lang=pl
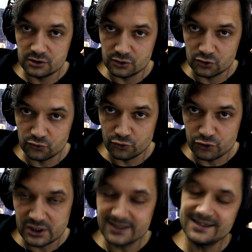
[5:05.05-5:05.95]

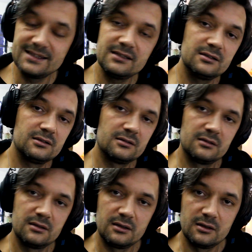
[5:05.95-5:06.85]
nowoczesnych,
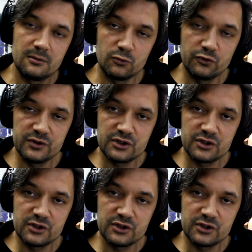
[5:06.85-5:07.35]
mówi,